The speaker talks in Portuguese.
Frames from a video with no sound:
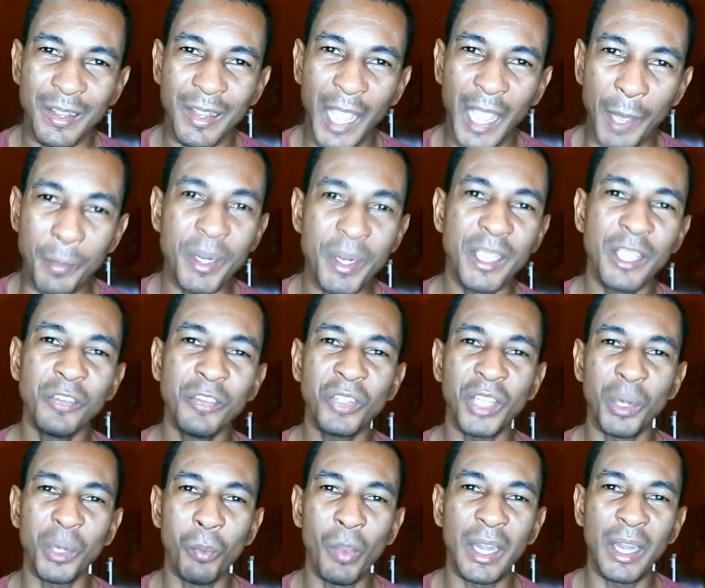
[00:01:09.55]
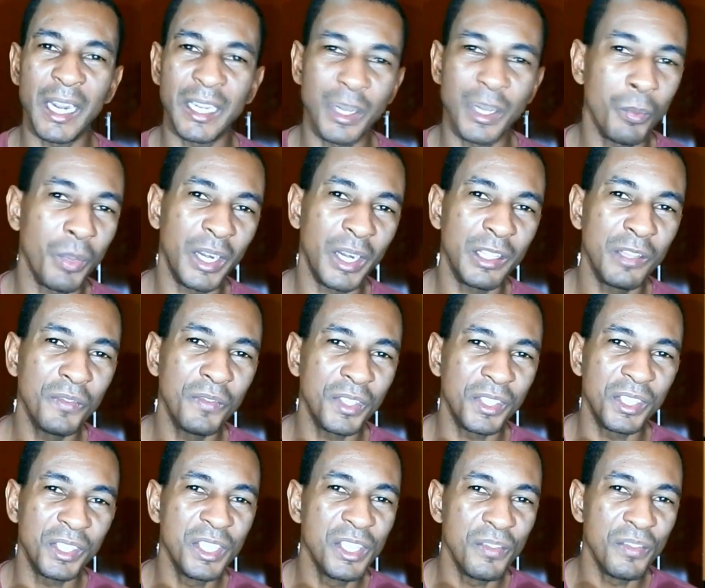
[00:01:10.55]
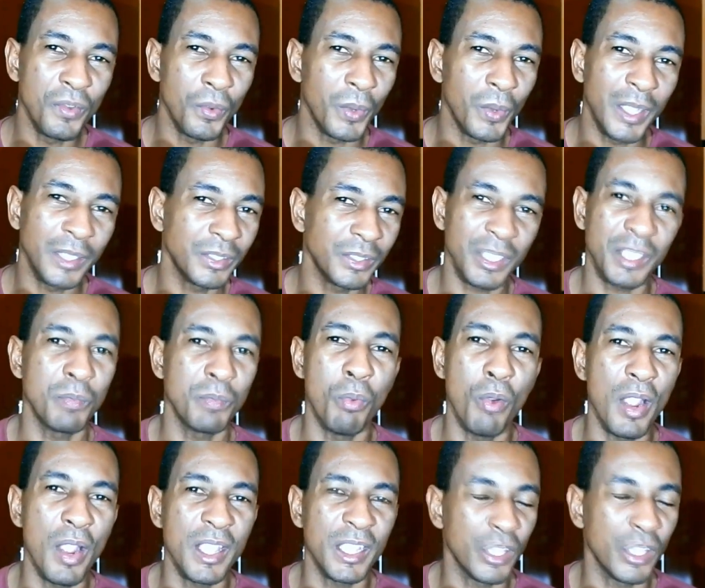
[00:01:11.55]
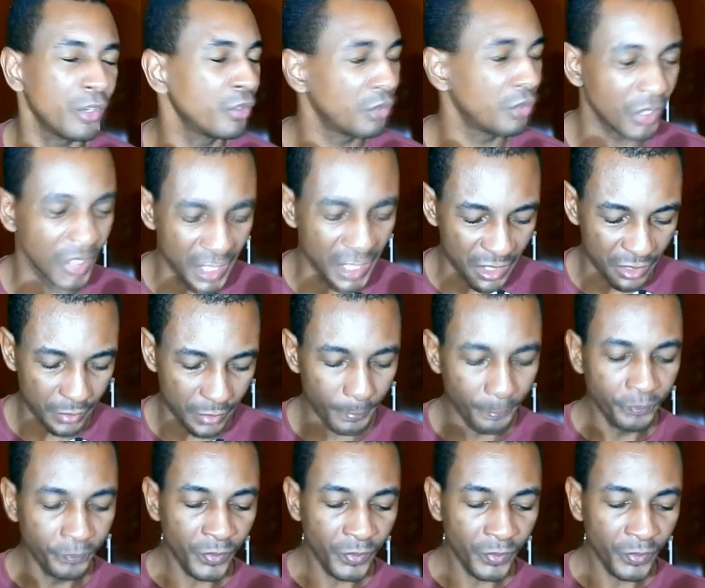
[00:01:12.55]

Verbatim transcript: Aí brincando com a namorada, namorada invisível, é sad boy, garoto triste.